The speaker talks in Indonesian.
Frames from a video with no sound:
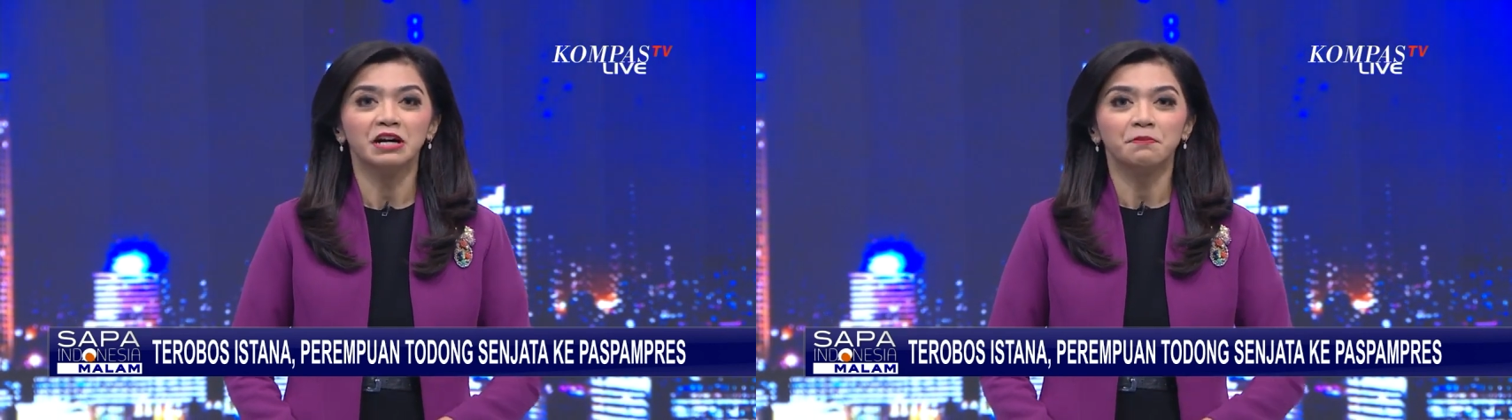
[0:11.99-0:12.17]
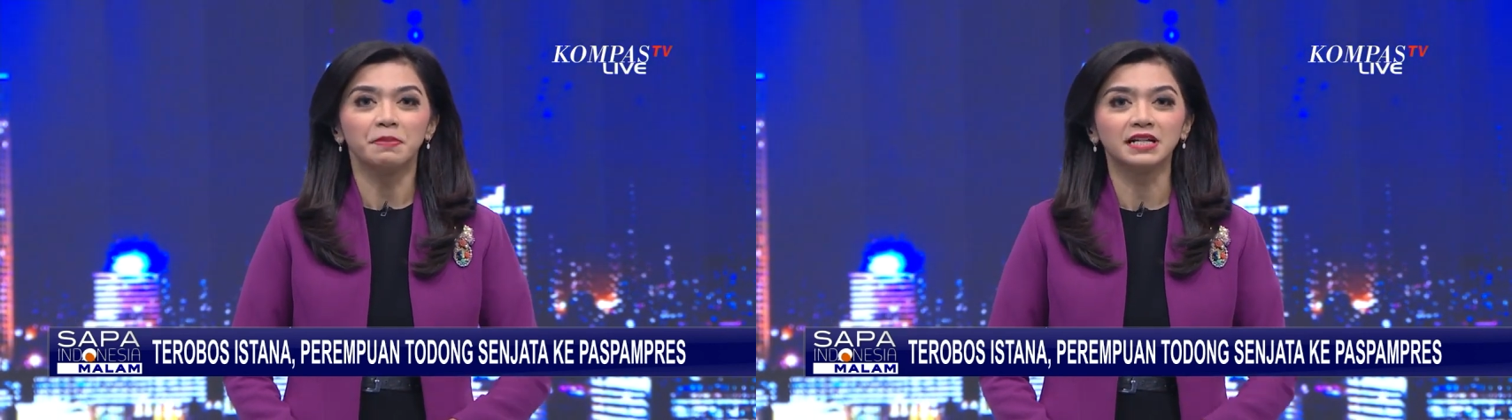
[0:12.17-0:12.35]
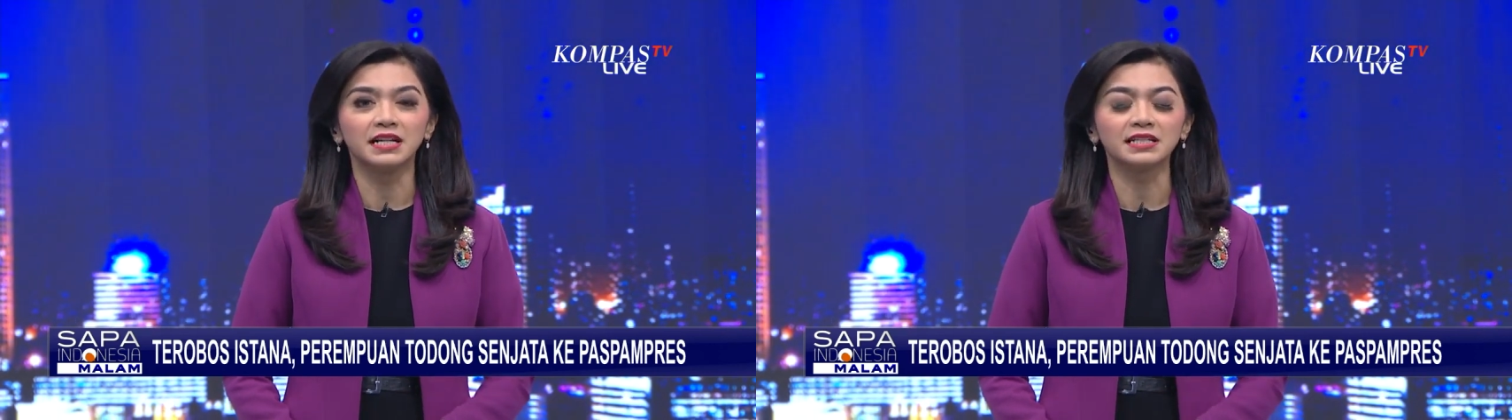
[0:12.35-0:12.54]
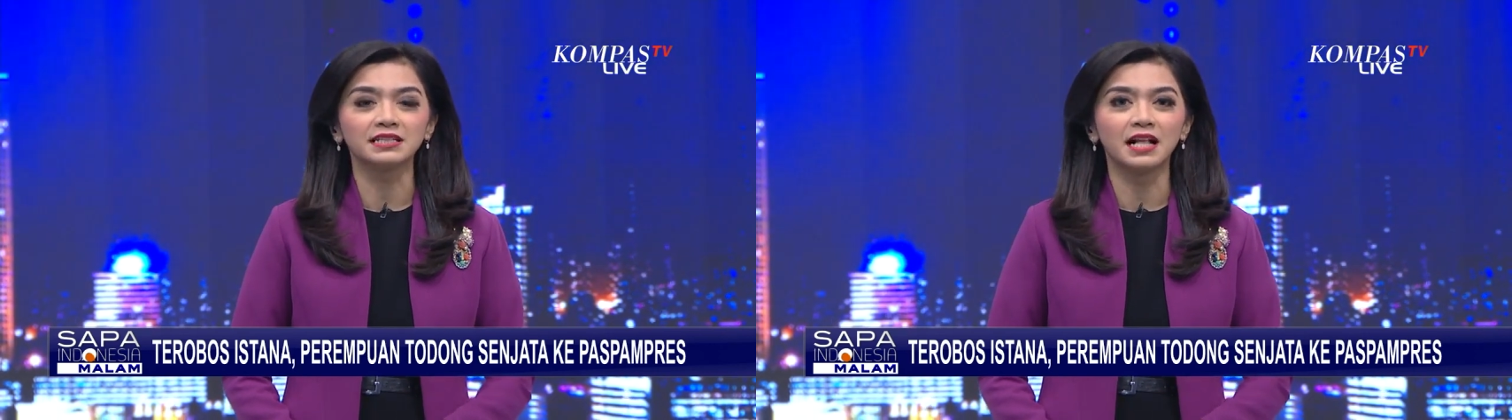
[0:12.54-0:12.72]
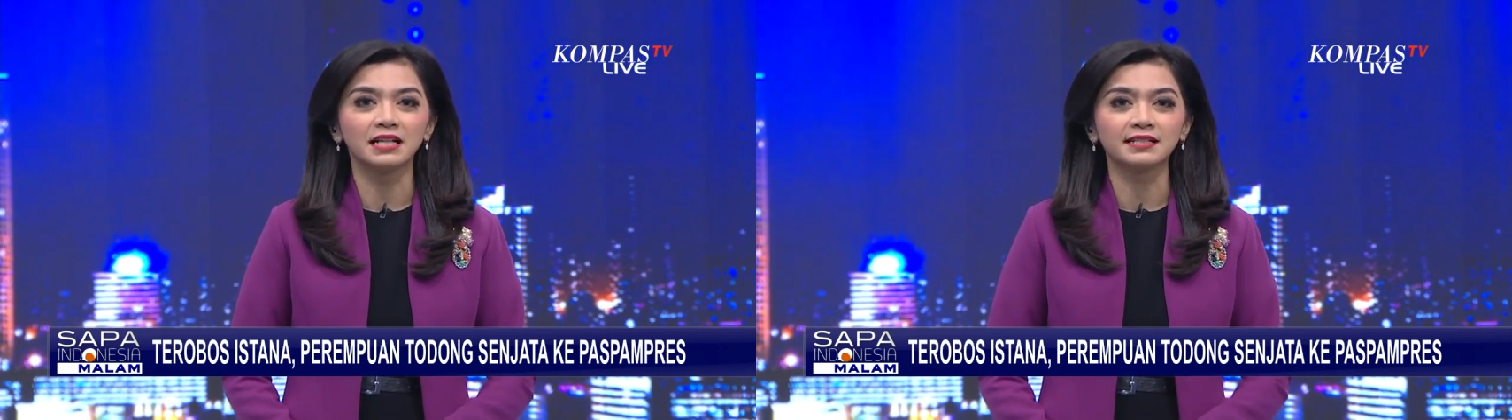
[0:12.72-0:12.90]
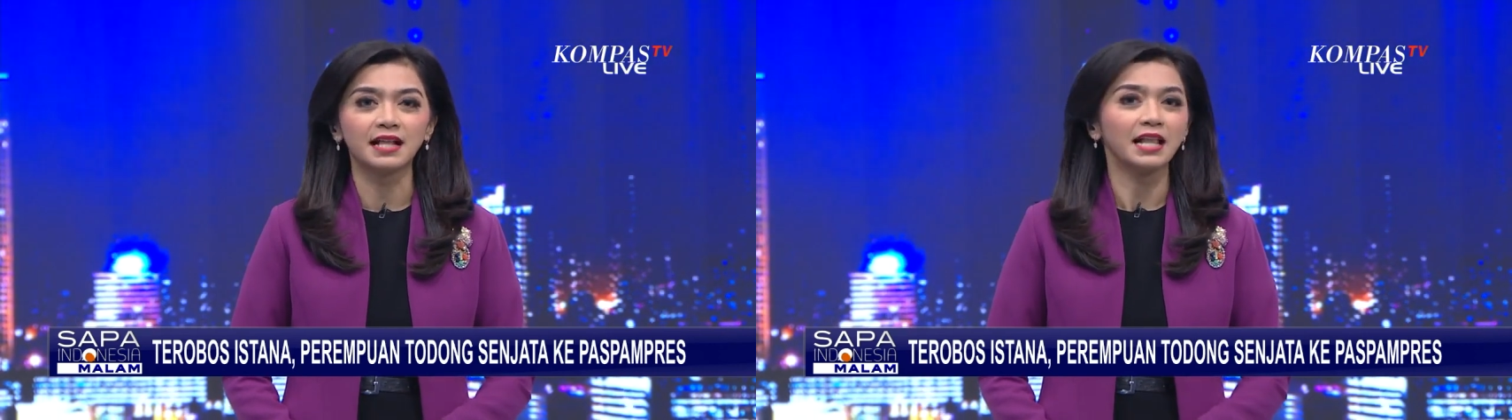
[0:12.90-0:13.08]
pada
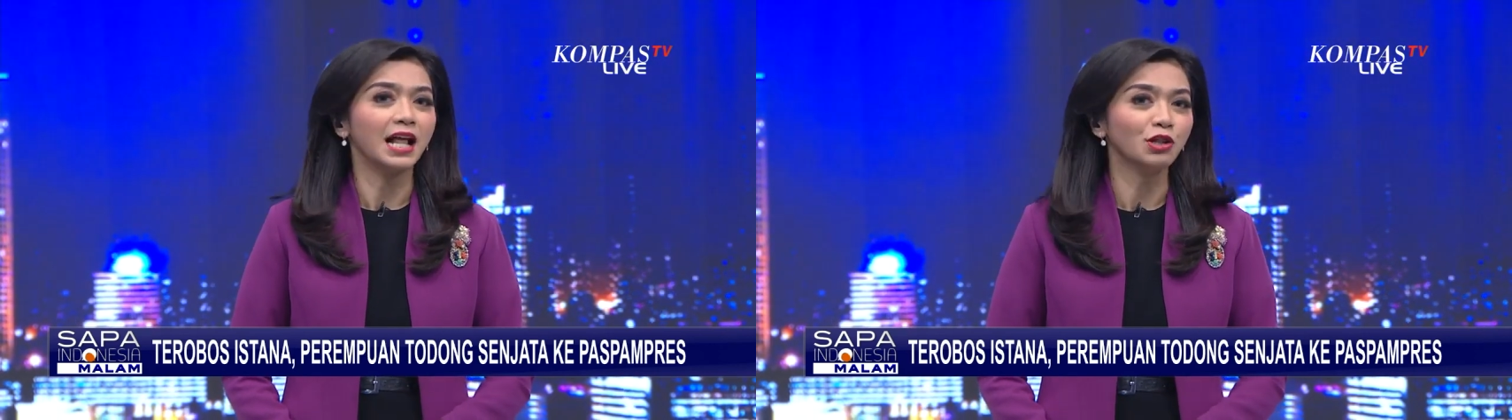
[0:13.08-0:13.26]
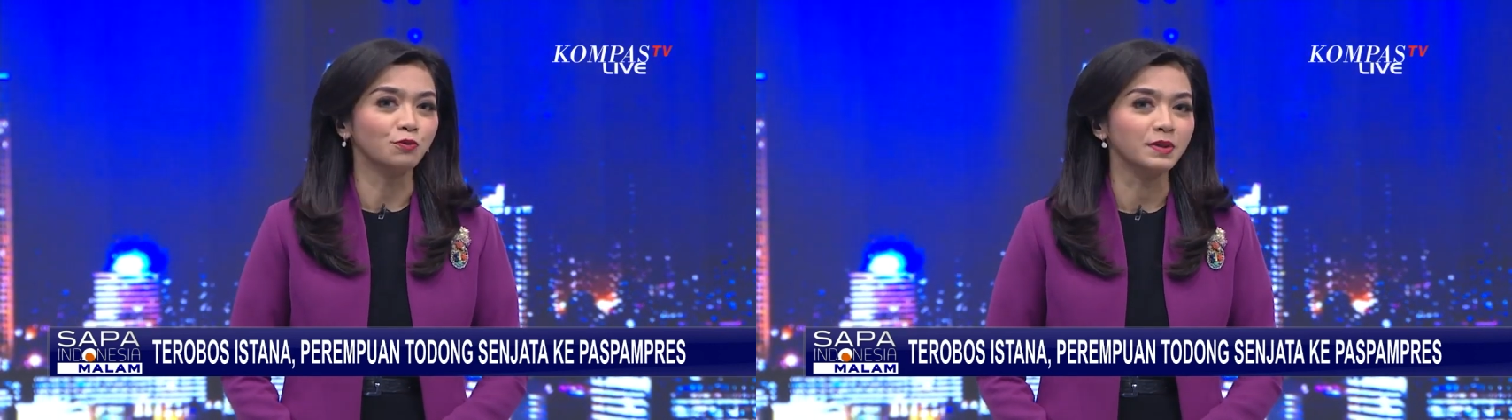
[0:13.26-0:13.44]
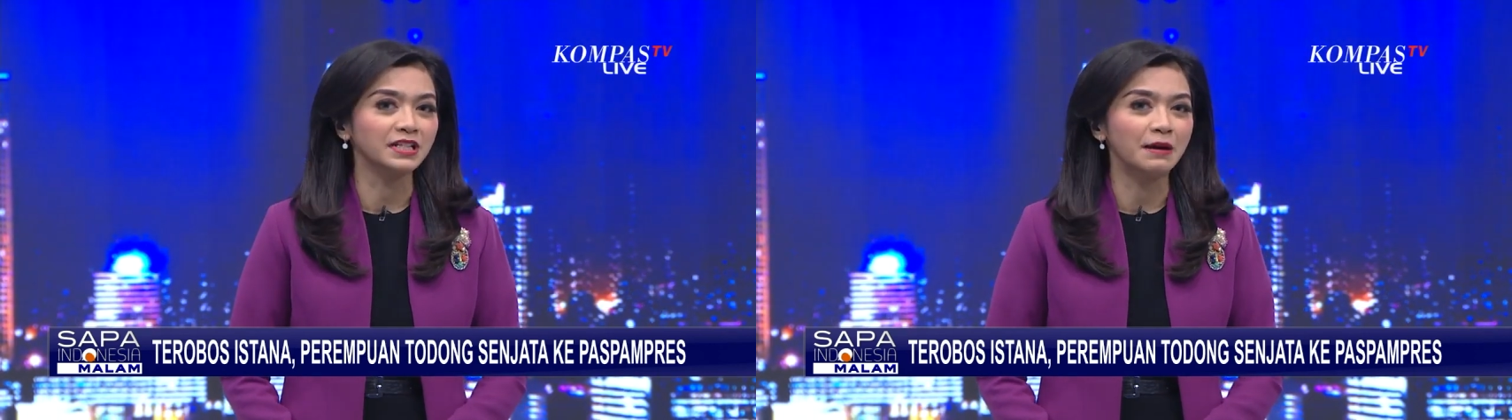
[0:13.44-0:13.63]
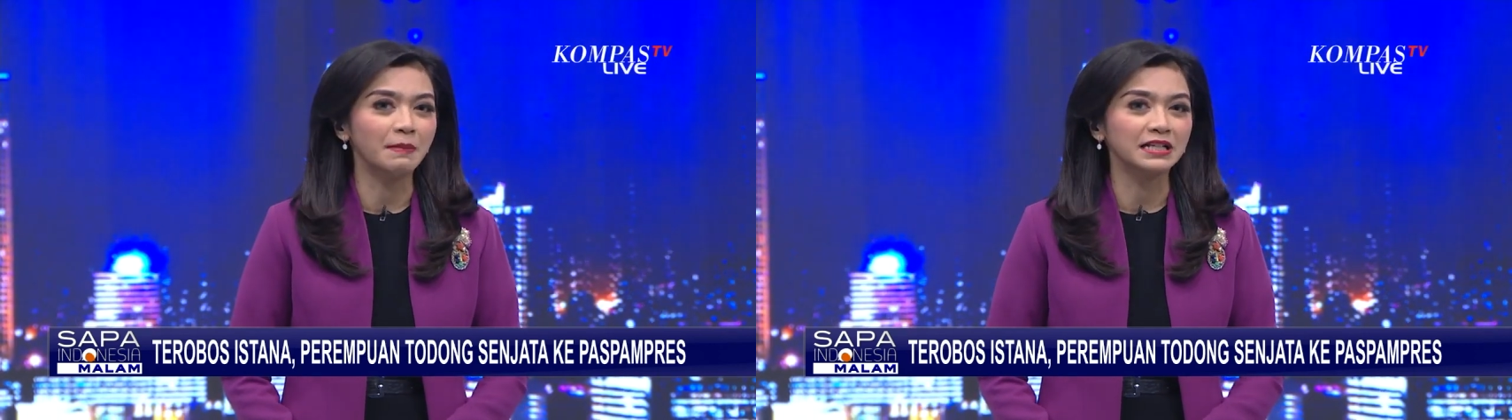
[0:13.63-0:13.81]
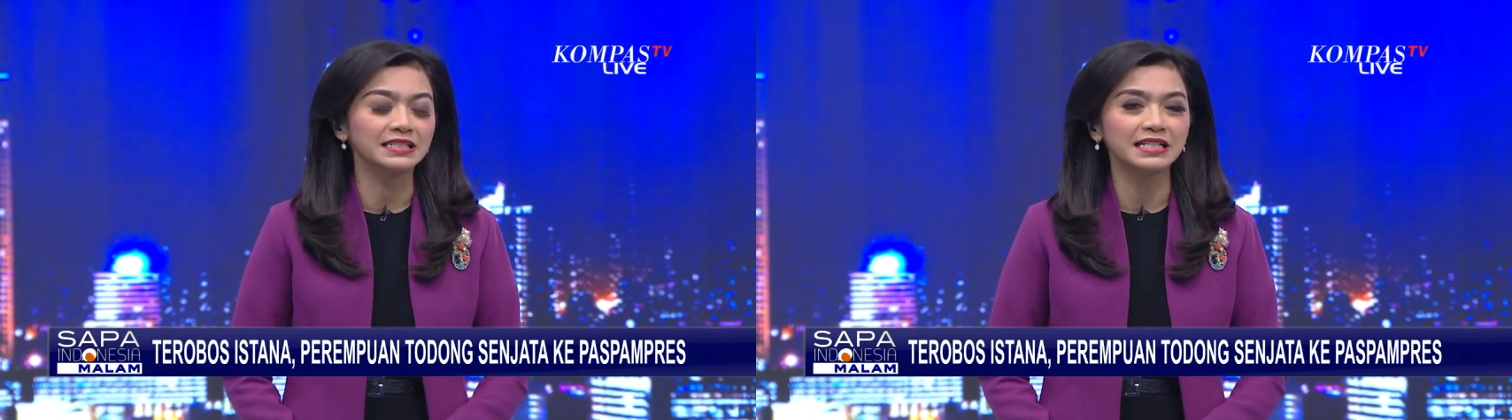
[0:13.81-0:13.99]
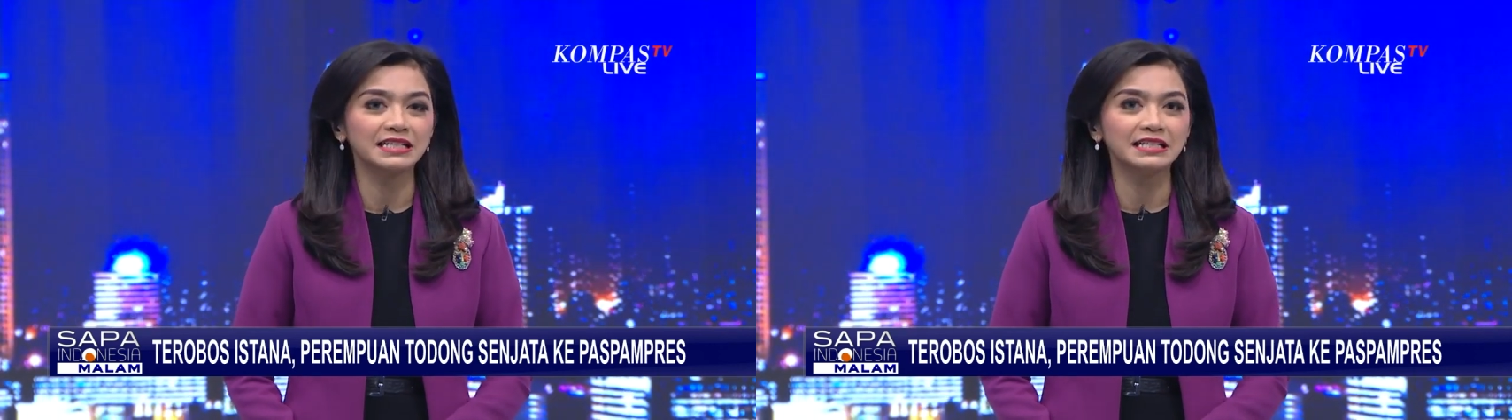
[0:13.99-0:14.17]
selasa lalu bernama
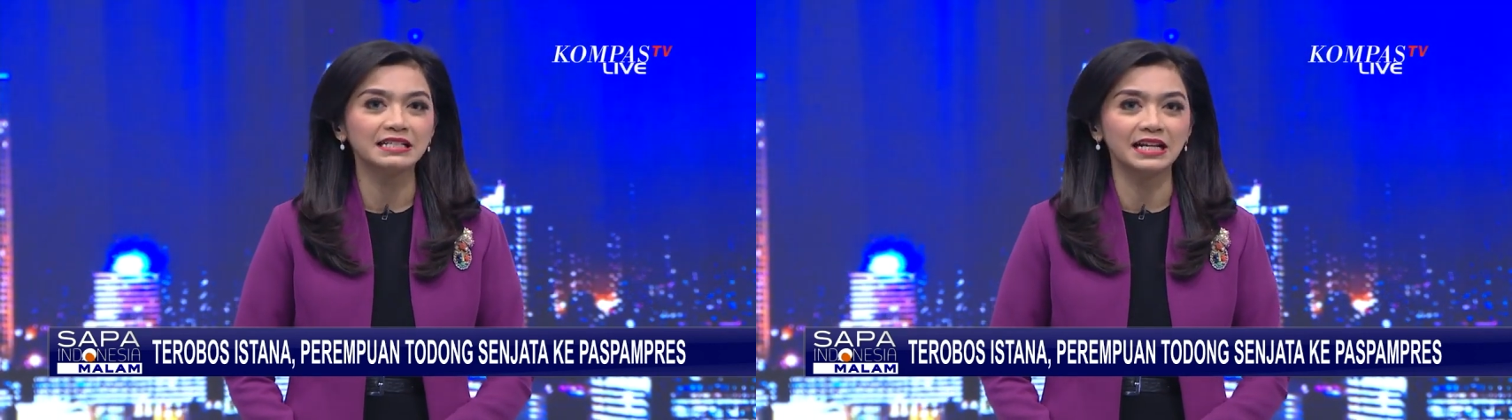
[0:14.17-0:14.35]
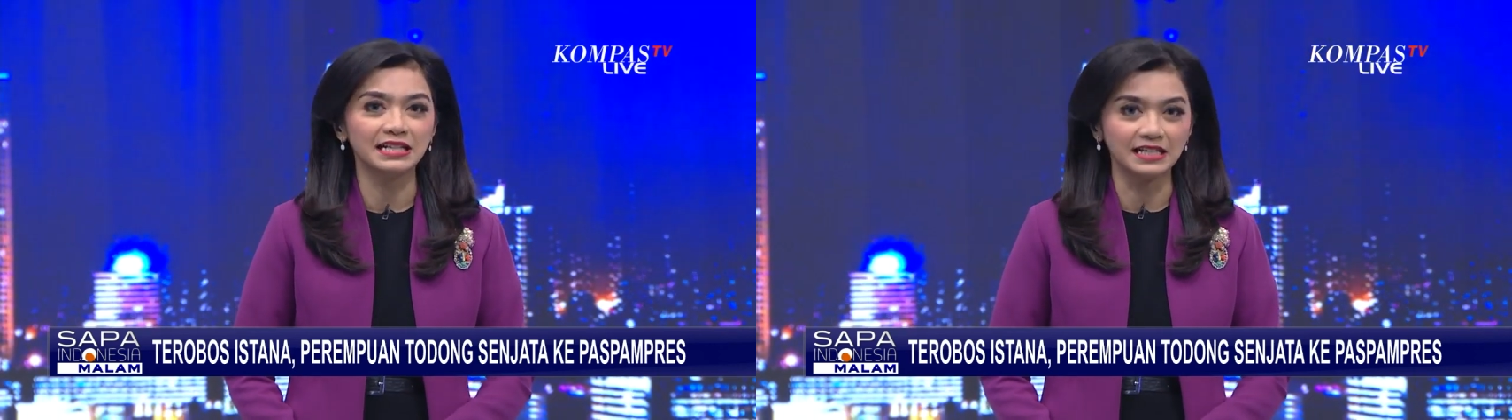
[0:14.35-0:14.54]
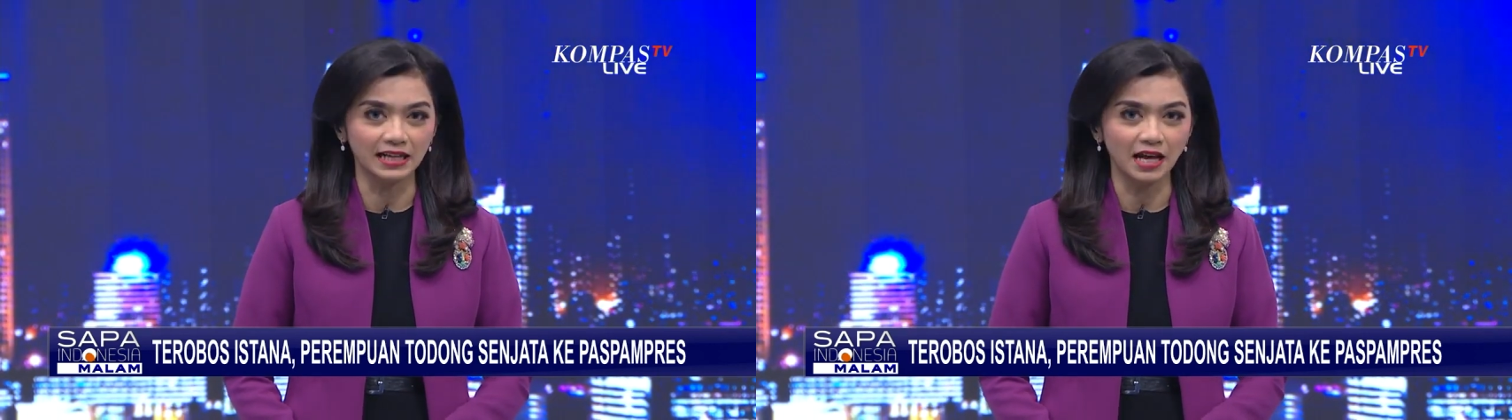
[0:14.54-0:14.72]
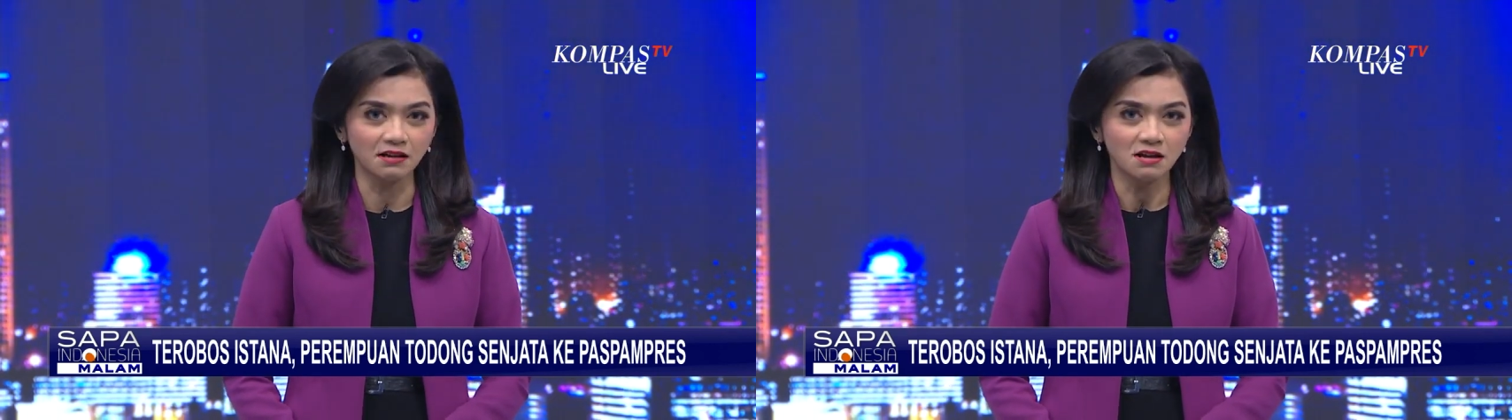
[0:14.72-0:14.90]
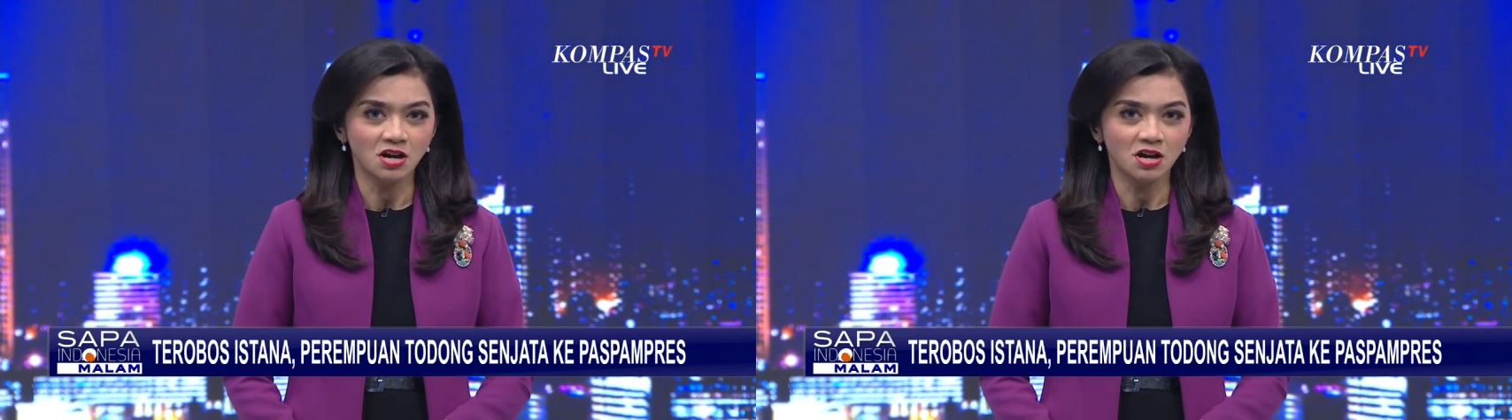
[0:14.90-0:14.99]
Siti Elina.